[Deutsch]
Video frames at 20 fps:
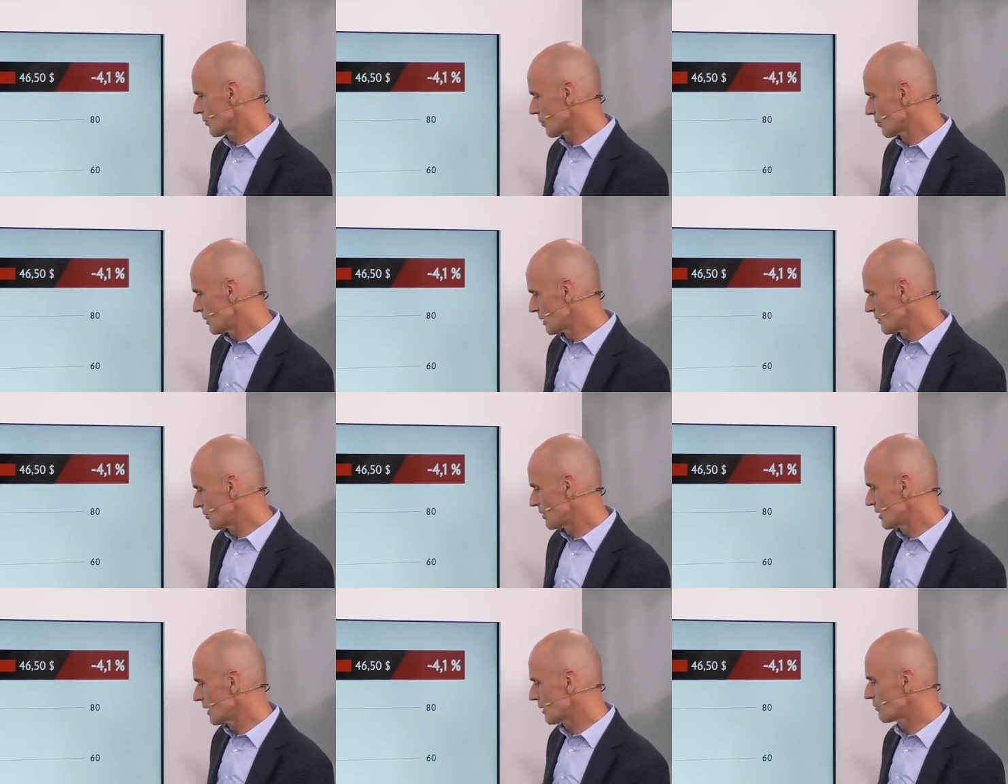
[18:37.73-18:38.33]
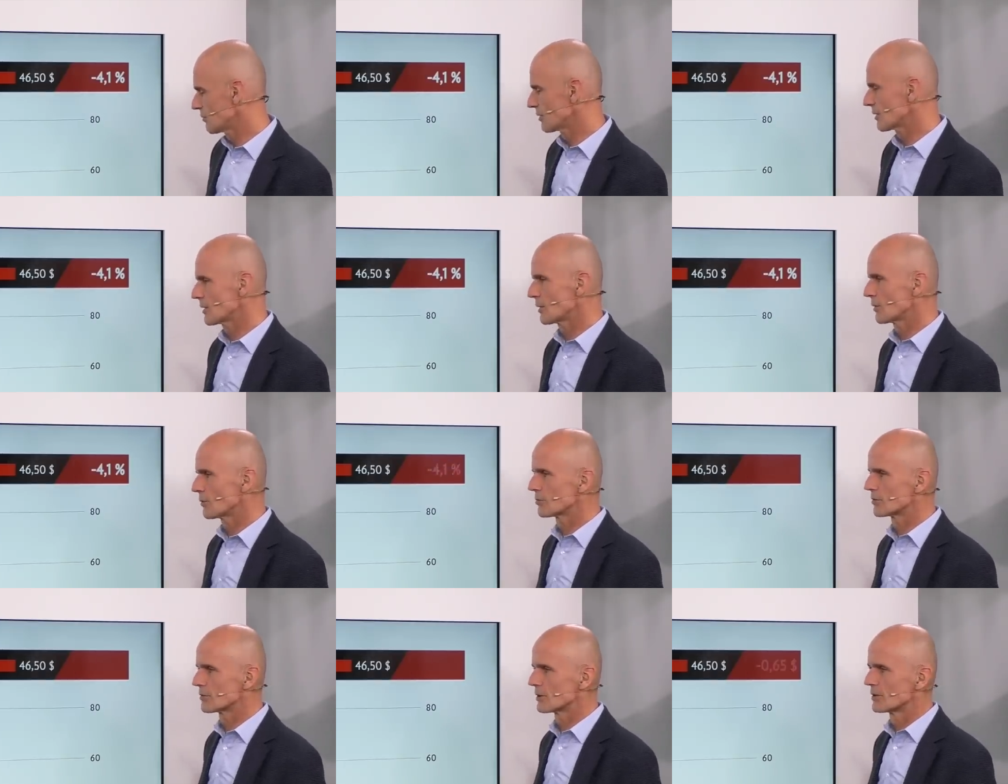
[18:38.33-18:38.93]
komplett wieder
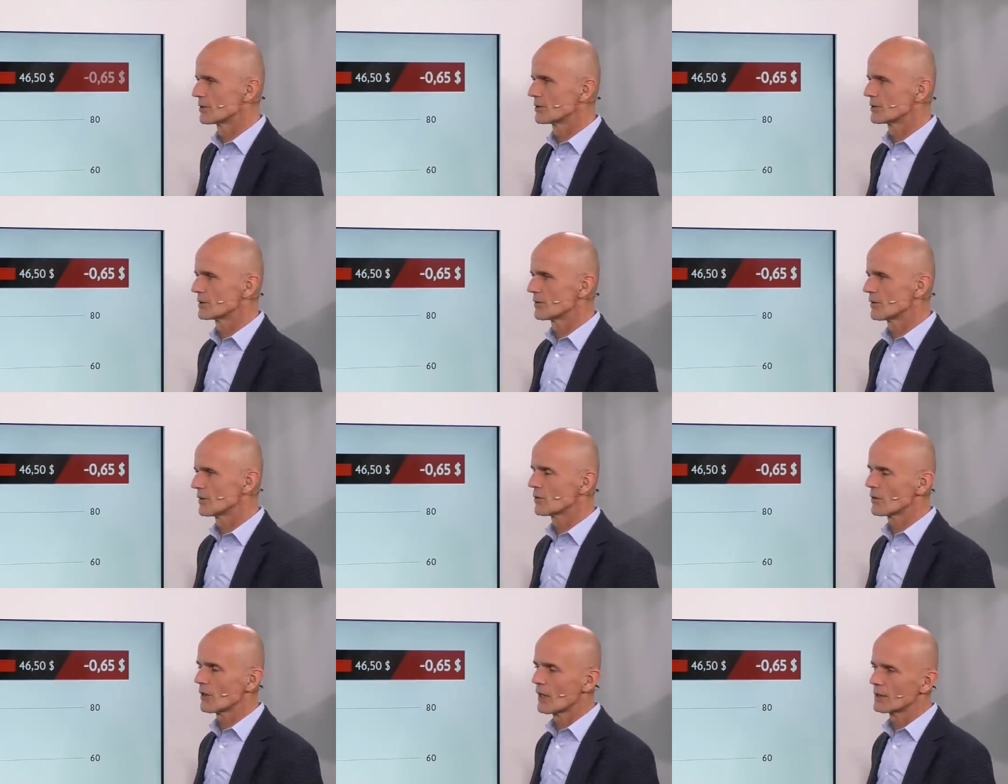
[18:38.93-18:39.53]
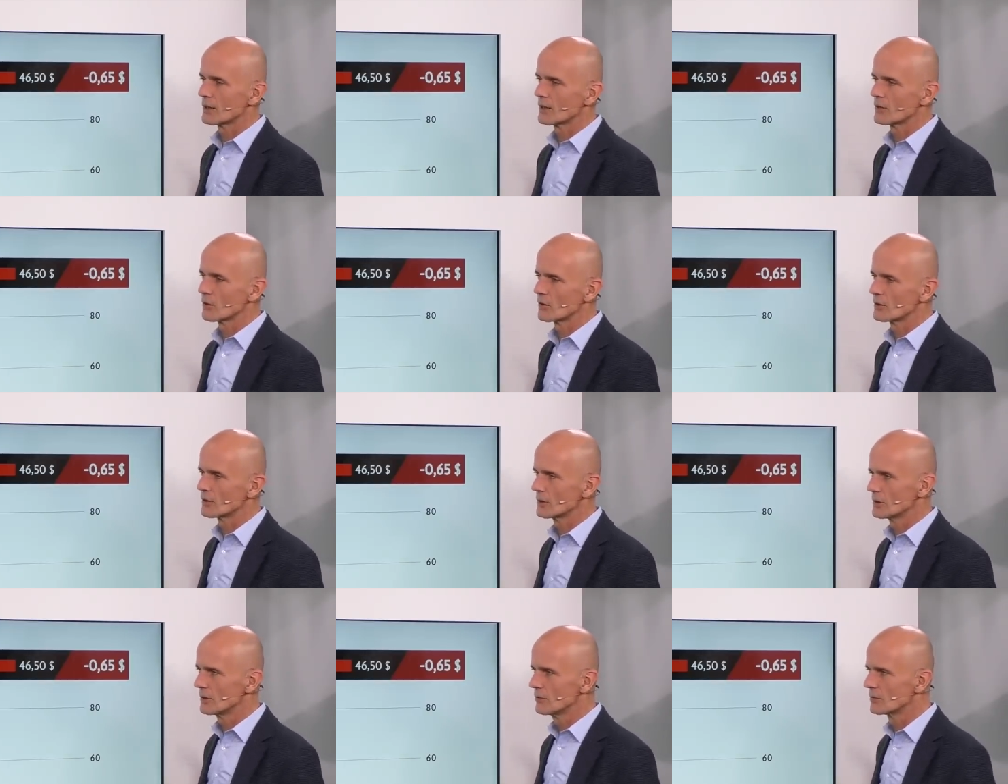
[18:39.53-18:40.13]
abverkauft. Zwar noch keine
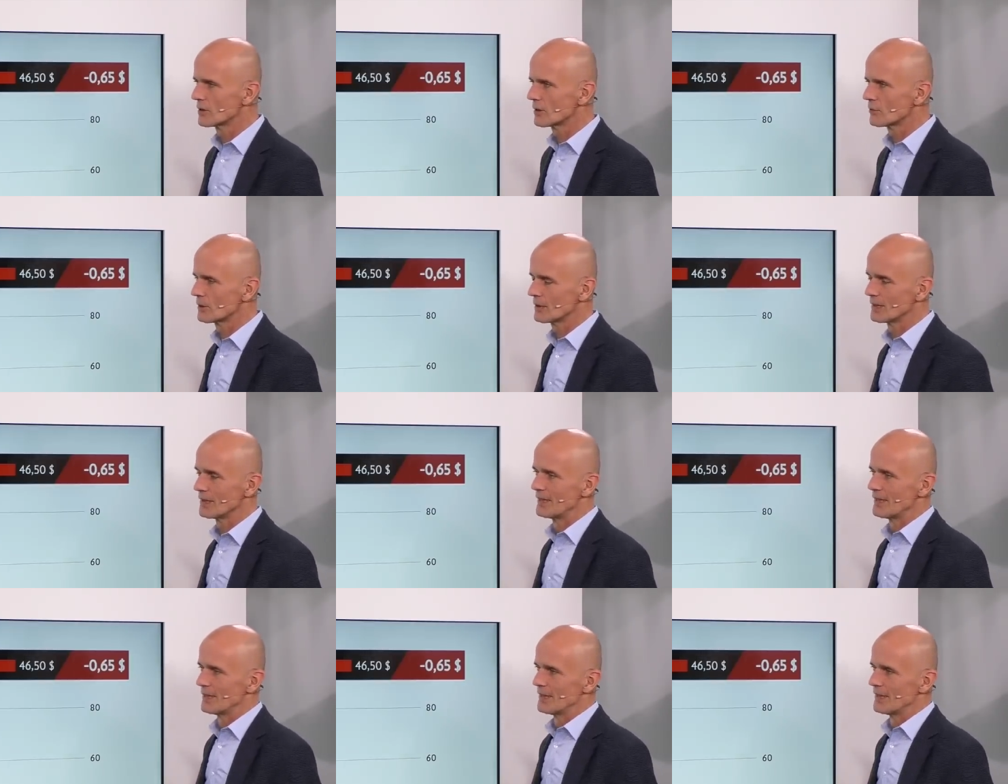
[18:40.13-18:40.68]
neuen Tiefs, aber